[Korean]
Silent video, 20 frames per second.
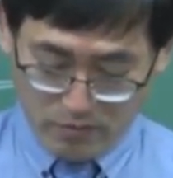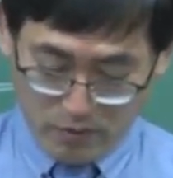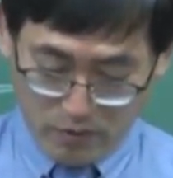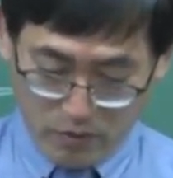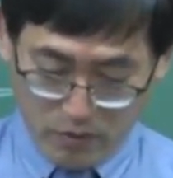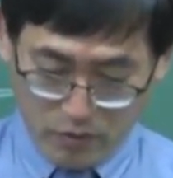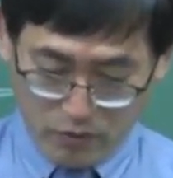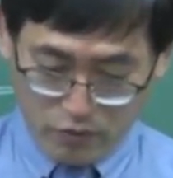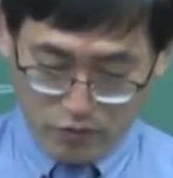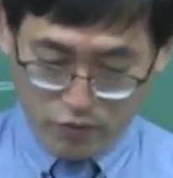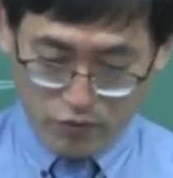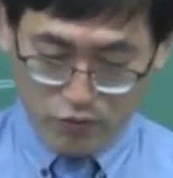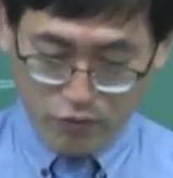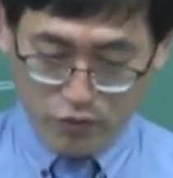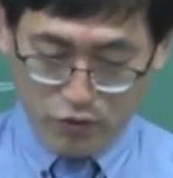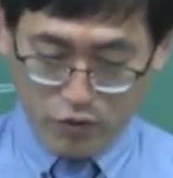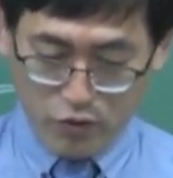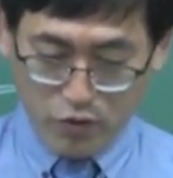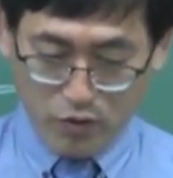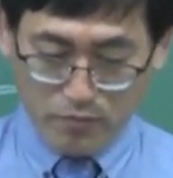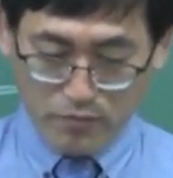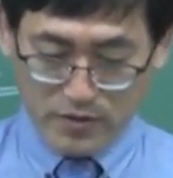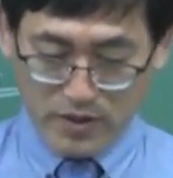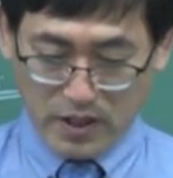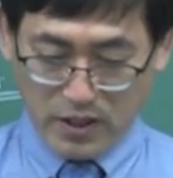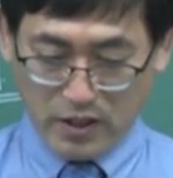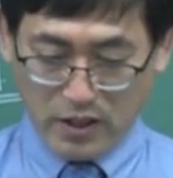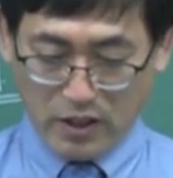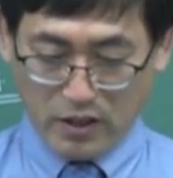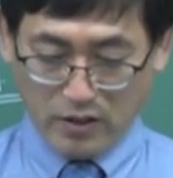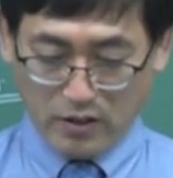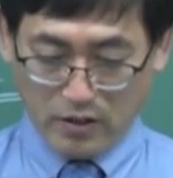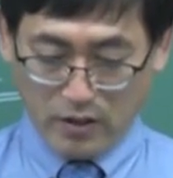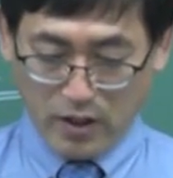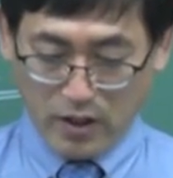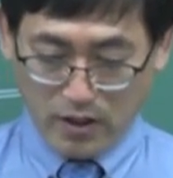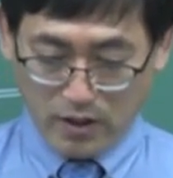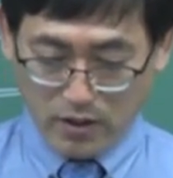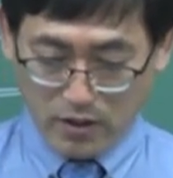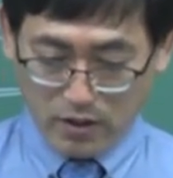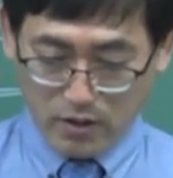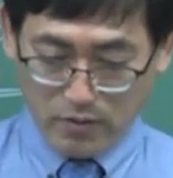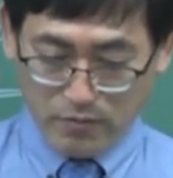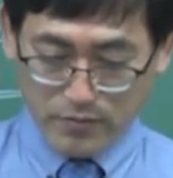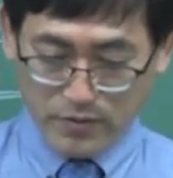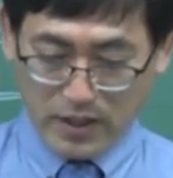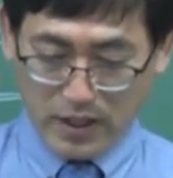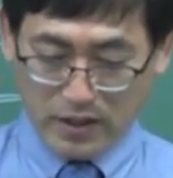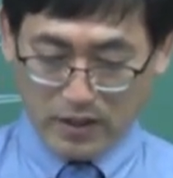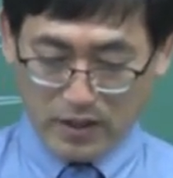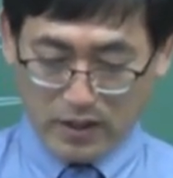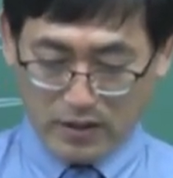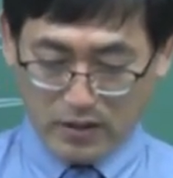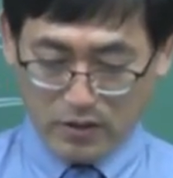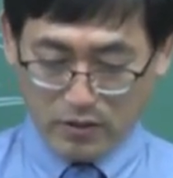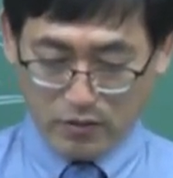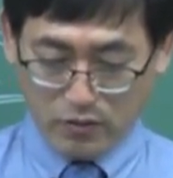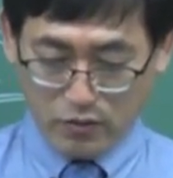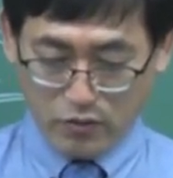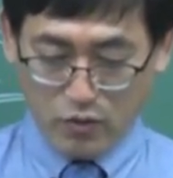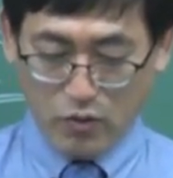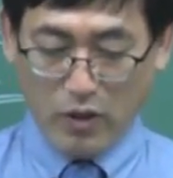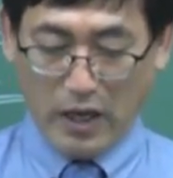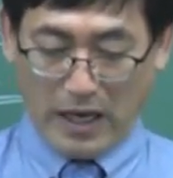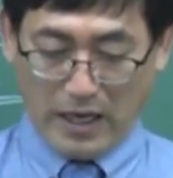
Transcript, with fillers: 뭐 중크롬산이라든가 크롬산 같은 것도